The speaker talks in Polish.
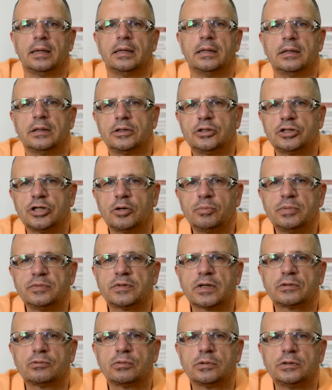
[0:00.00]
Y, chciałbym
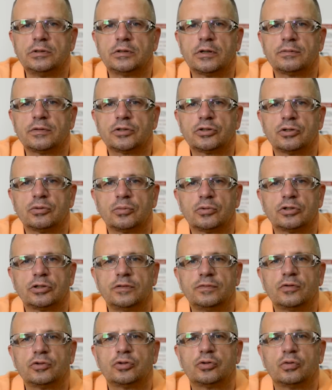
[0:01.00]
zaktualizować tą
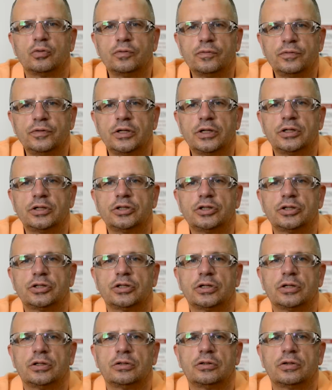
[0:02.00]
możliwość
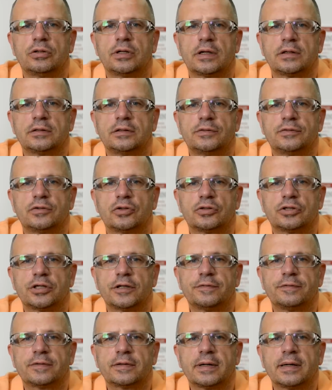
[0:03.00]
również do jazdy w
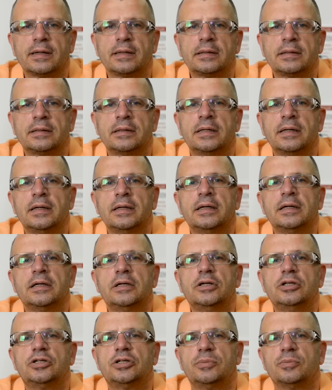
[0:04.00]
soczewkach
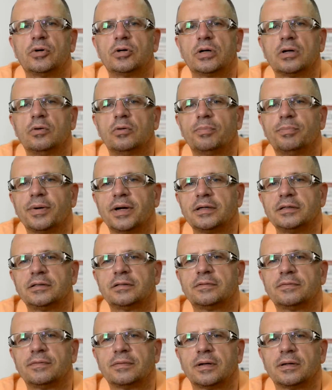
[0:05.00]
i czy mogę u
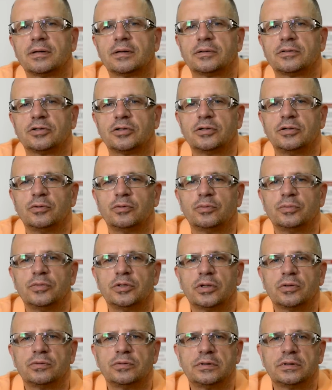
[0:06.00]
Państwa, czyli u
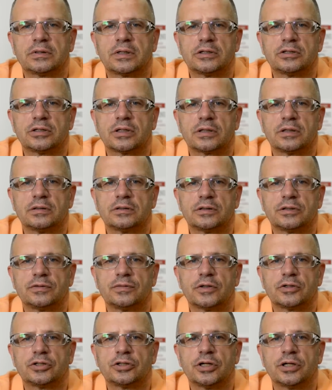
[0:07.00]
mnie, uzyskać takie
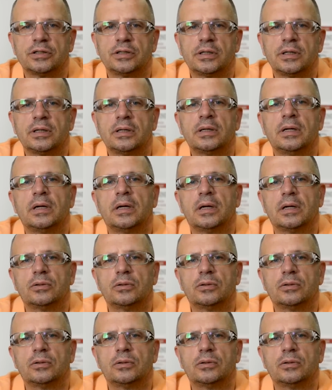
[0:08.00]
zaświadczenie,